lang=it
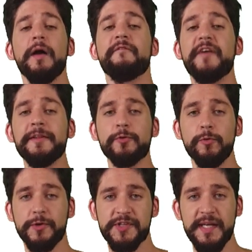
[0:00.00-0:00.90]

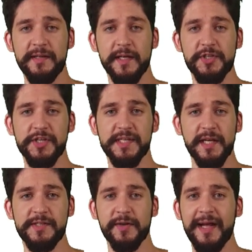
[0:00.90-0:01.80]
21 sindaci
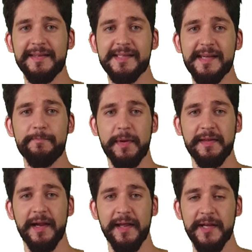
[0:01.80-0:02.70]
selezionati
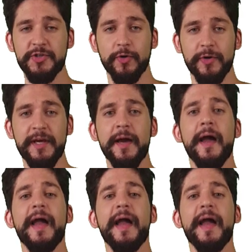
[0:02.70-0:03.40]
sempre dalle regioni